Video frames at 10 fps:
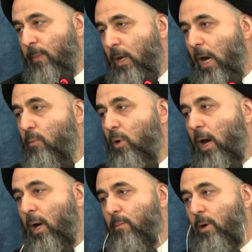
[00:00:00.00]
كعب
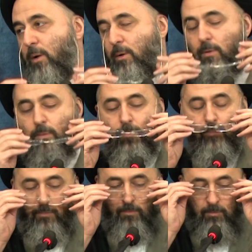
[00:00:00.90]
الأحبار
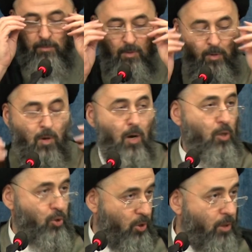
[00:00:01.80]

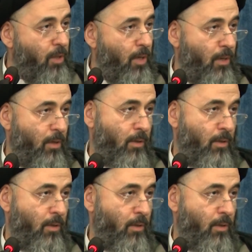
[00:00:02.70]
هاي شدة